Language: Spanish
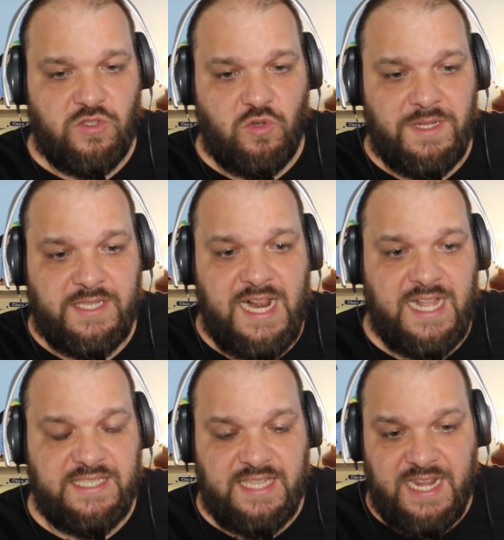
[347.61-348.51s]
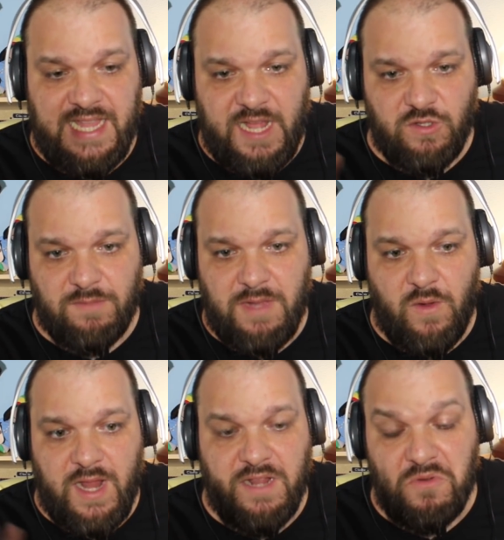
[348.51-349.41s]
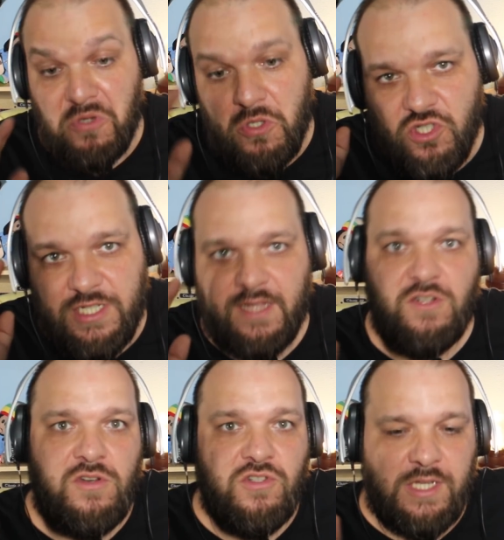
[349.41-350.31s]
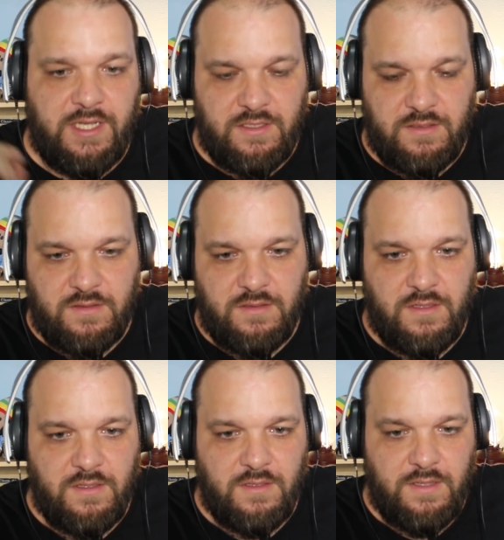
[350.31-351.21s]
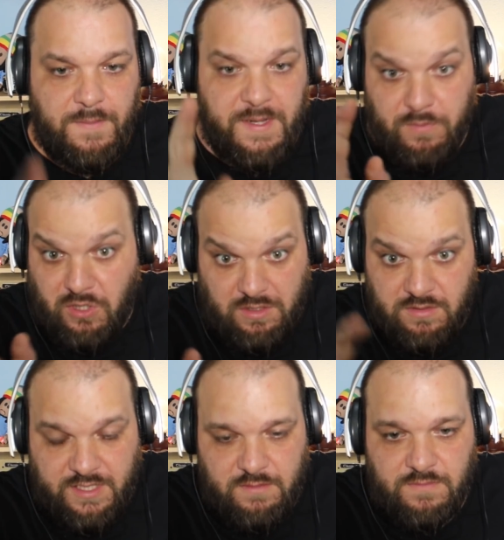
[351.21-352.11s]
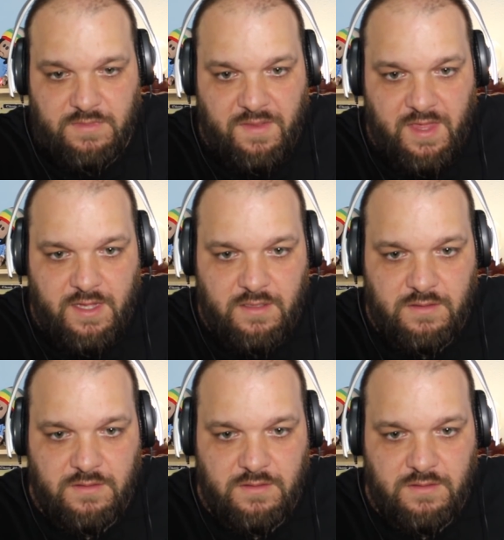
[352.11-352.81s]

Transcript: instrumental, cantar ya a última hora, no, no, no sé, no, no sé. A ver, porque es que ni idea.